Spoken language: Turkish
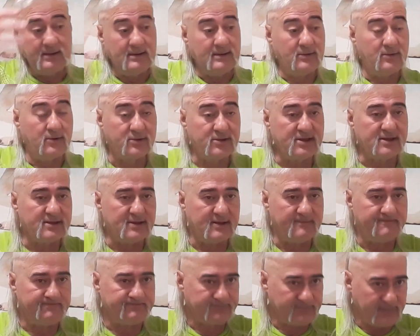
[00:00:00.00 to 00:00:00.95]
Orada
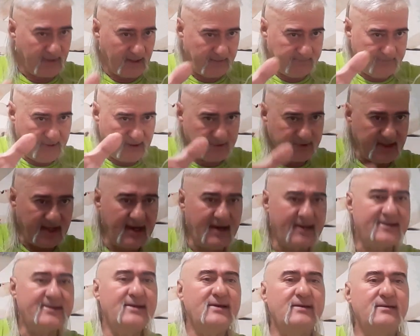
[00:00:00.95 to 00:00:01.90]
e, ben
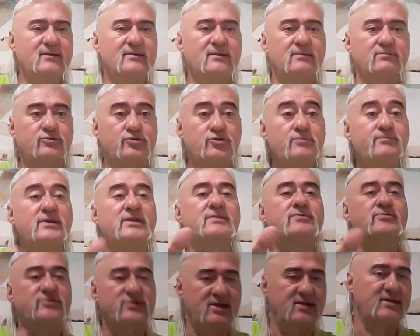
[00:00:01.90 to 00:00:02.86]
genellikle e, budun
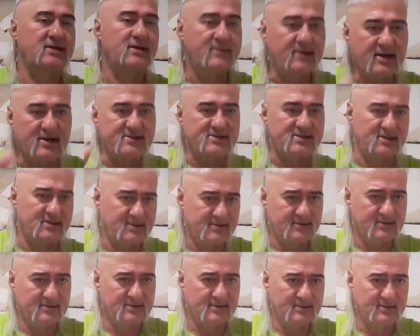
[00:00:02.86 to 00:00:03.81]
betim üzerine giderim arkadaşlar.
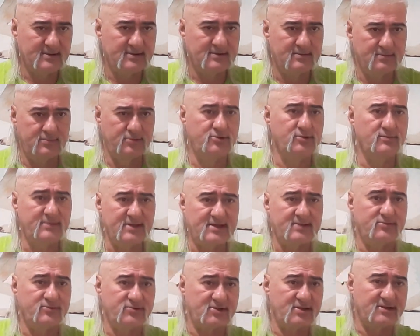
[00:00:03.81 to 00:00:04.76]
Budun
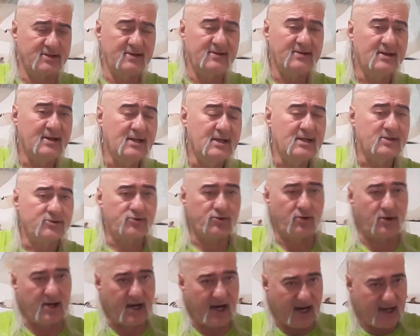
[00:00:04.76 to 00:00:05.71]
betim üzerinden.
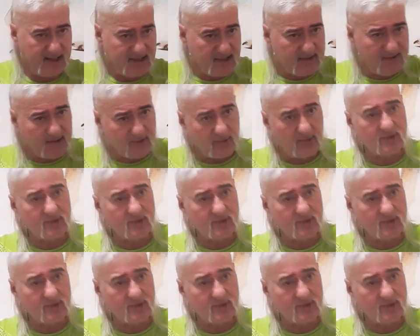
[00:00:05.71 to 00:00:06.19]
Çünkü aynı zamanda